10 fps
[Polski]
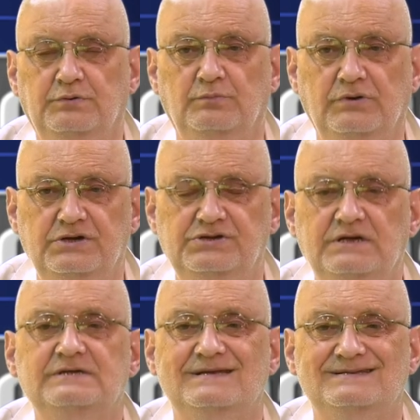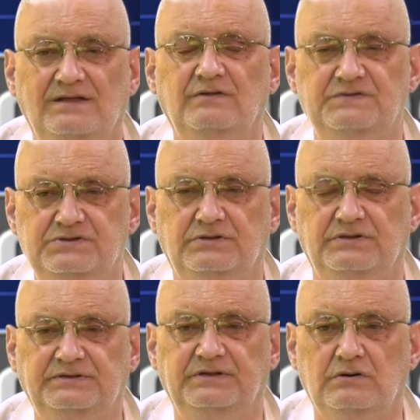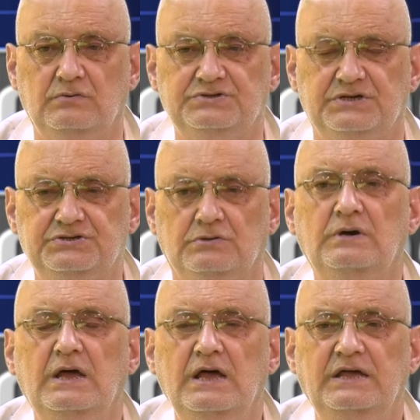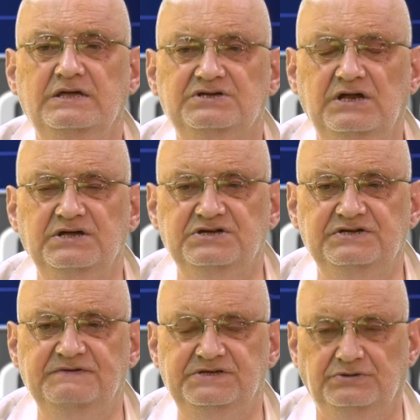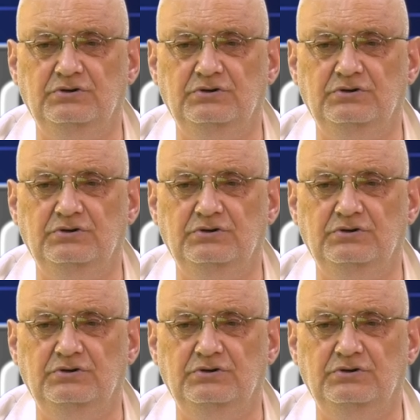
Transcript: próbuje się zastanowić o to nad taką rzeczą. Jeżeli rzeczywiście